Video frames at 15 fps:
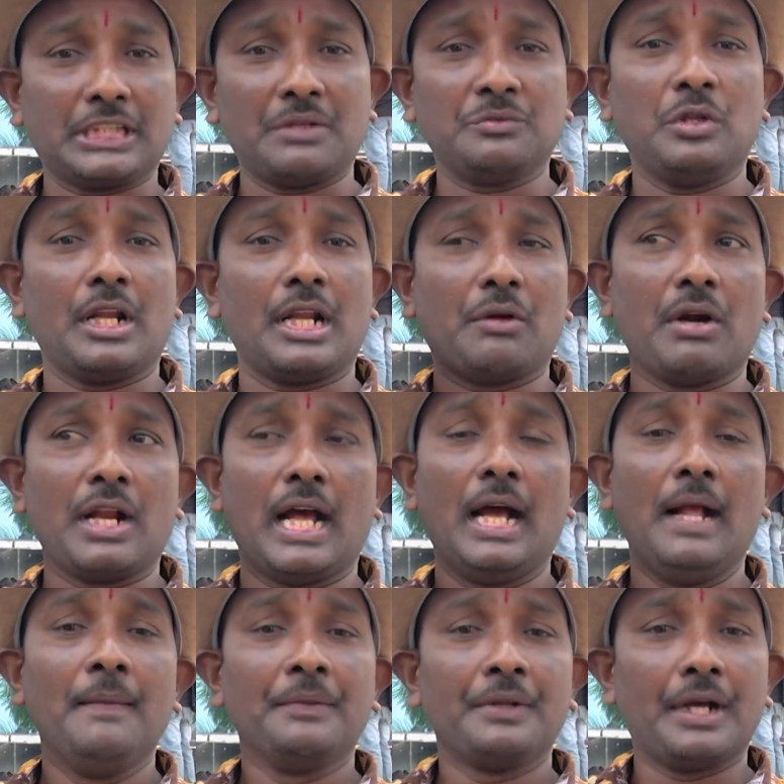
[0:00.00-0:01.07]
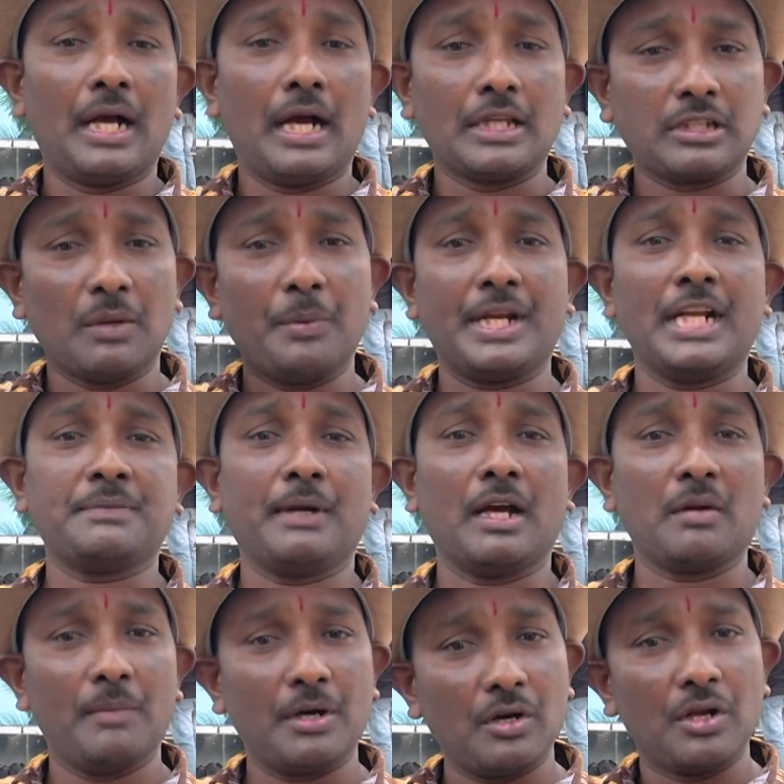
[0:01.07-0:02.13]
చిత్రం ద్వారా కూడా సంపూర్ణేష్
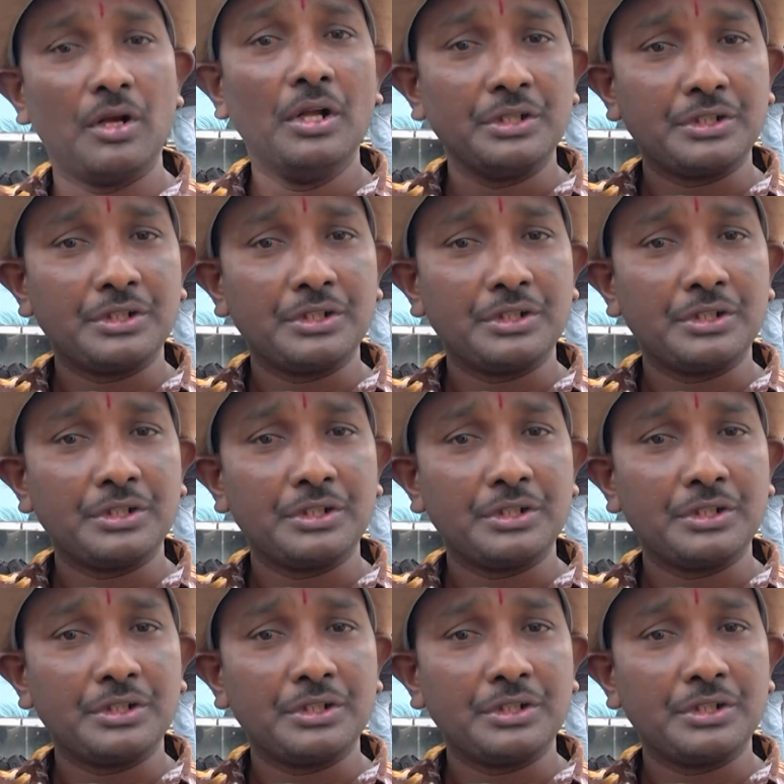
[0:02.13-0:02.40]
గారు మరో